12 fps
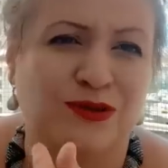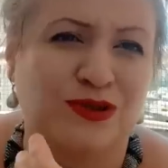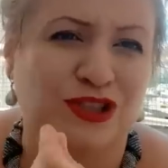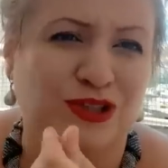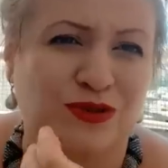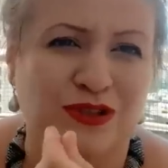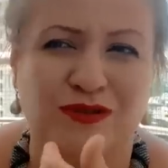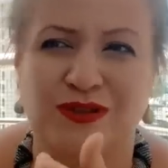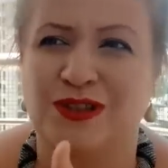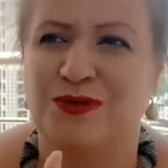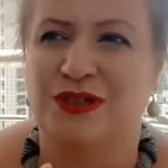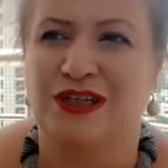Тоже что-то вот
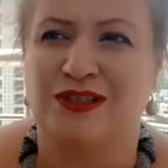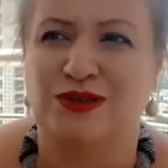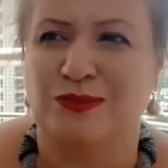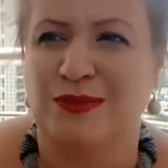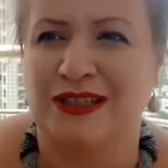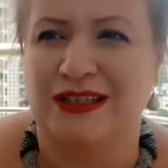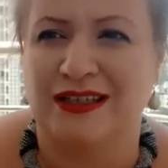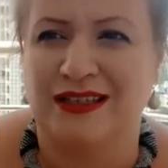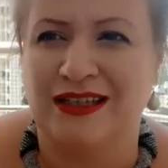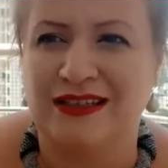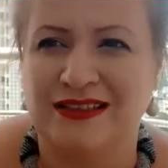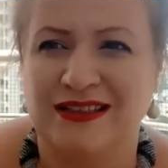такое особенное
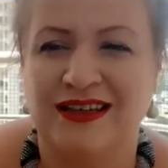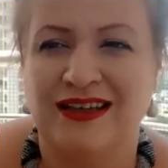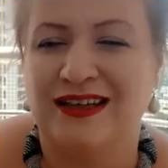есть.